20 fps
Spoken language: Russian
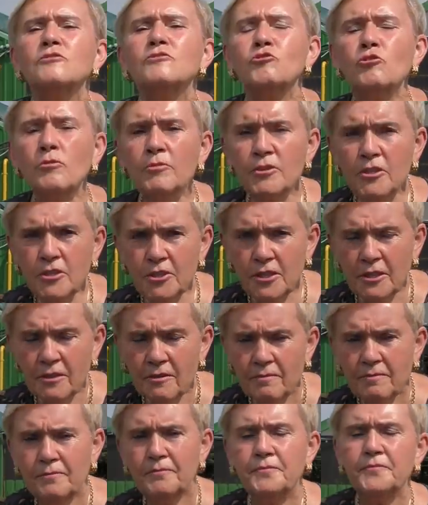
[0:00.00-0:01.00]
Добрый
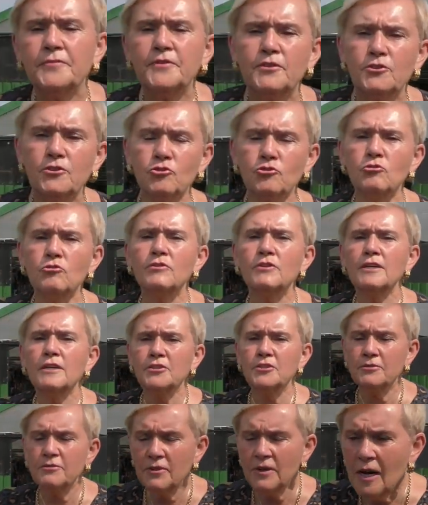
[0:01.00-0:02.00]
день! Снова
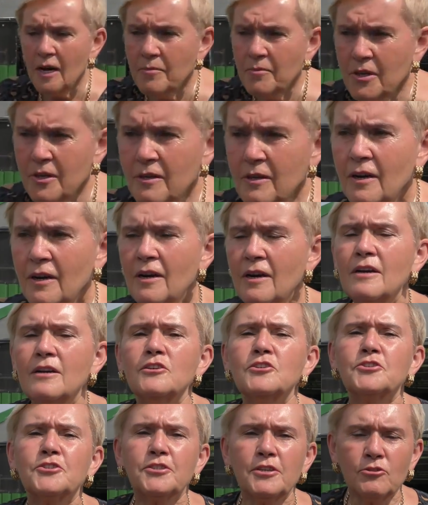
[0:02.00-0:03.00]
я с вами
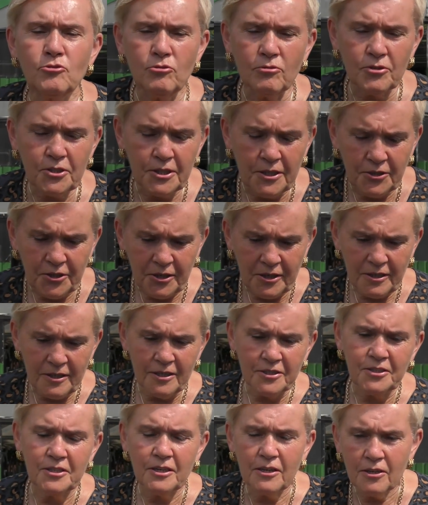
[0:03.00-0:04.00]
из садового центра
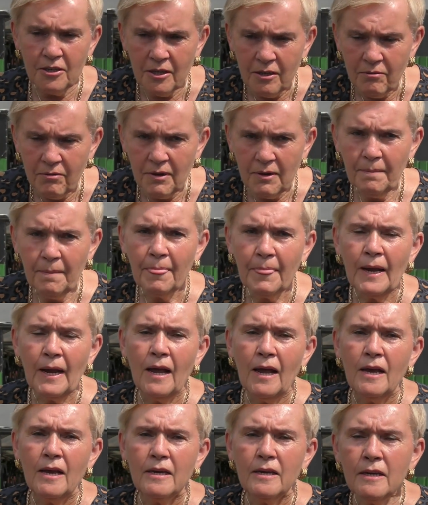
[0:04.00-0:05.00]
«Красная Нива».
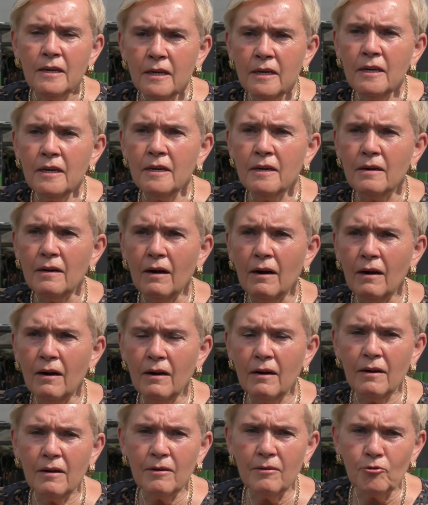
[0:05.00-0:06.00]
И
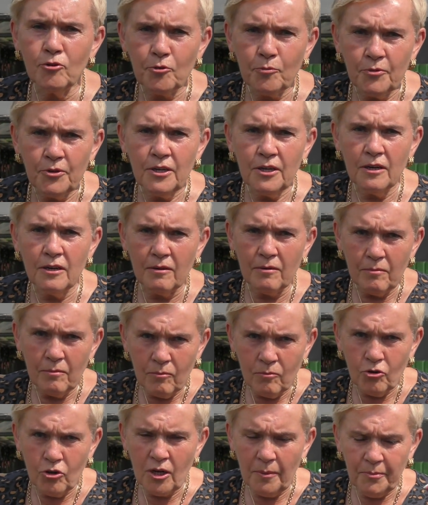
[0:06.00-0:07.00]
э, вот мне
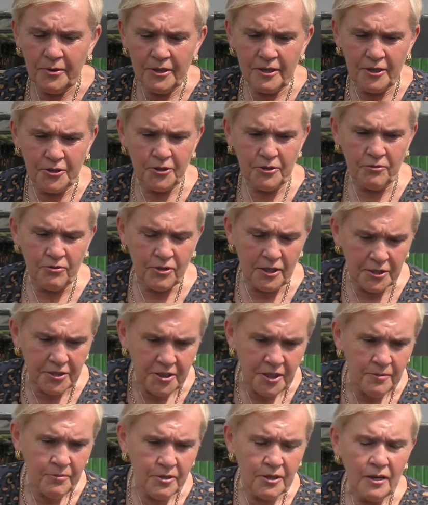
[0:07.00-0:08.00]
мой оператор
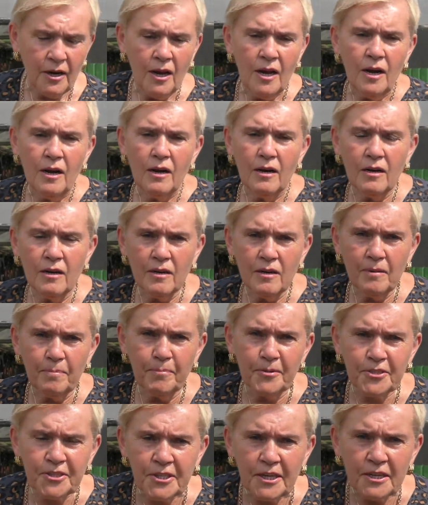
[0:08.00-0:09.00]
Владимир э,
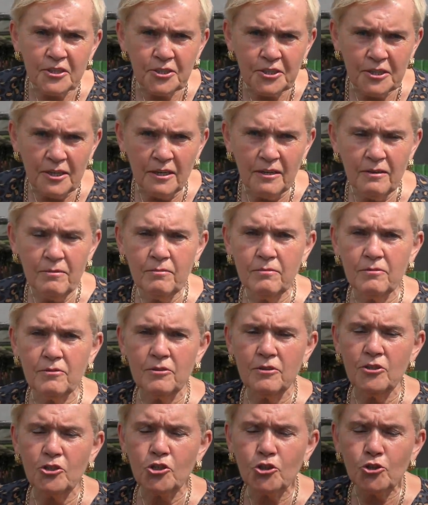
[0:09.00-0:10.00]
подсказал,
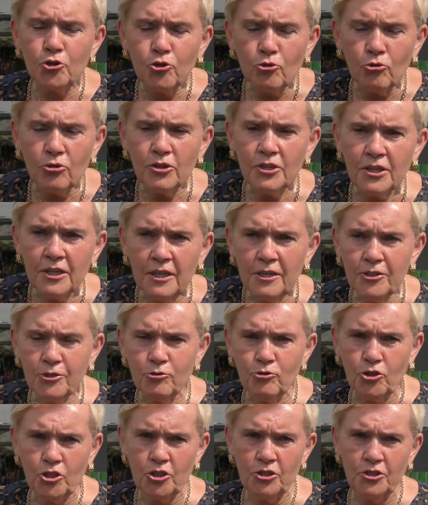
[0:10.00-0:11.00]
что есть
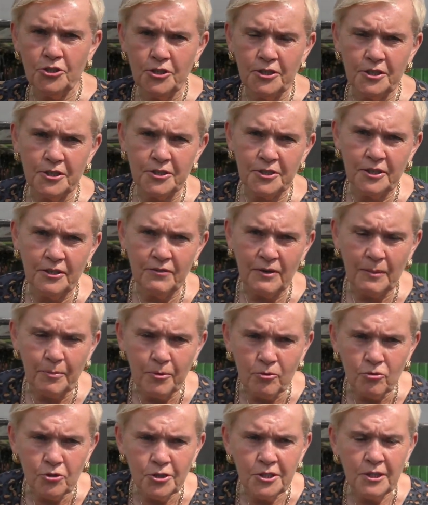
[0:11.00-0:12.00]
очень интересные
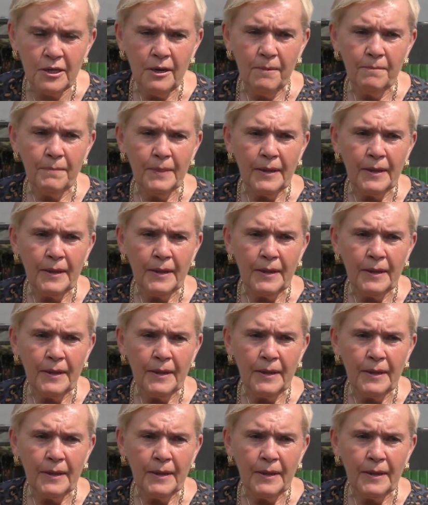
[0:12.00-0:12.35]
вопросы,